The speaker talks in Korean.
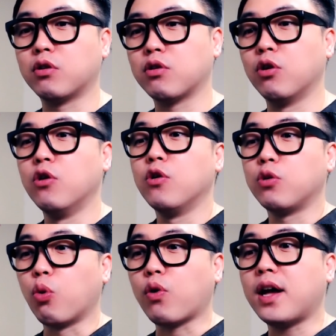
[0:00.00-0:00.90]
그래서
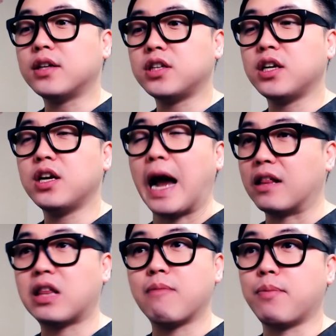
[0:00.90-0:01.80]
요까지를
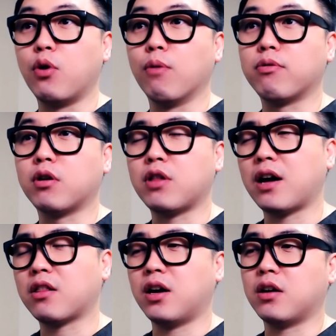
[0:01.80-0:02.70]
아는 사람이 별로 없어. 그래서
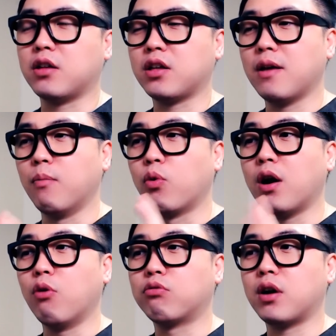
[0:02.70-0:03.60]
항상 이게
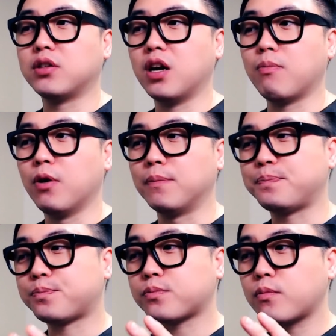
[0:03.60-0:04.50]
뭐가 억울하냐면
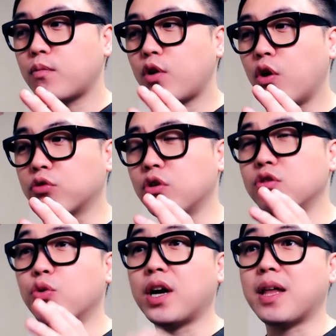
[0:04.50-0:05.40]
어떤
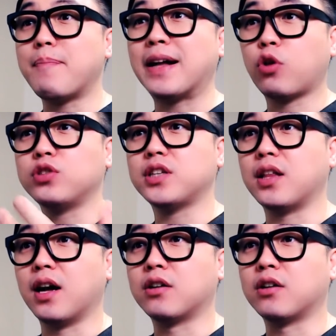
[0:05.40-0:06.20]
내용이 하나 빵 터지잖아.